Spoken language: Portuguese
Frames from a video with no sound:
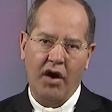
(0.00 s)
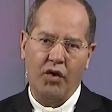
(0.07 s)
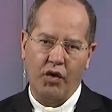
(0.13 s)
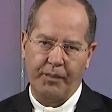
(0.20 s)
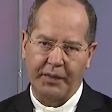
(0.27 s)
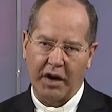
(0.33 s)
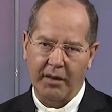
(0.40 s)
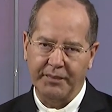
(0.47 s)
O
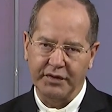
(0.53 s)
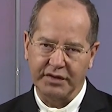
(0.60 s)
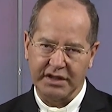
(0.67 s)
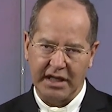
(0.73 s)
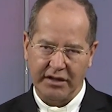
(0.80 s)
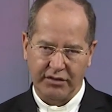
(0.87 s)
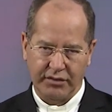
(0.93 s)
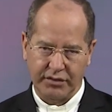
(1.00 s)
próprio
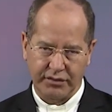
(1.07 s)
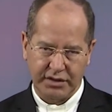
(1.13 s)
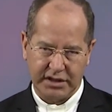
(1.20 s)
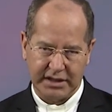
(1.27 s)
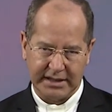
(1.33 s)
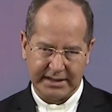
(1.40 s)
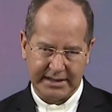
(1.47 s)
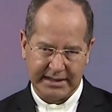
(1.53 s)
Senhor o
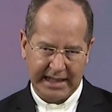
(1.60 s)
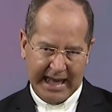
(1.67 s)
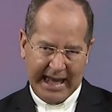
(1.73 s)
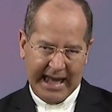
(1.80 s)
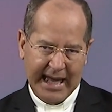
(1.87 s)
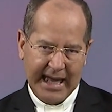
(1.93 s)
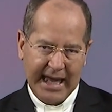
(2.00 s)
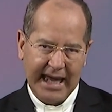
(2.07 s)
diz:
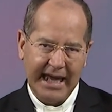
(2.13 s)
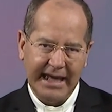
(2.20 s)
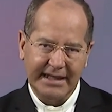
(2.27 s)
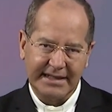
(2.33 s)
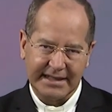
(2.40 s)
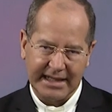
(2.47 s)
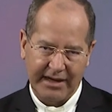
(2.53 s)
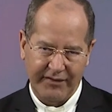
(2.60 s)

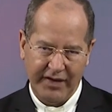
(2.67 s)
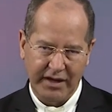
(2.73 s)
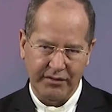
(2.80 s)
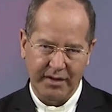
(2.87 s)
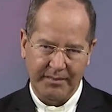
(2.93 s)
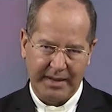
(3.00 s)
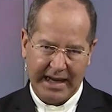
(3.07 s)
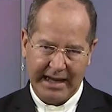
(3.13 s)
Eis que
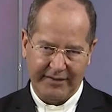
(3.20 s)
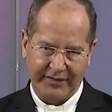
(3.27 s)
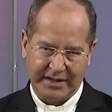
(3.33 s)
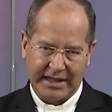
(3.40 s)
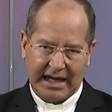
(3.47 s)
venho em breve,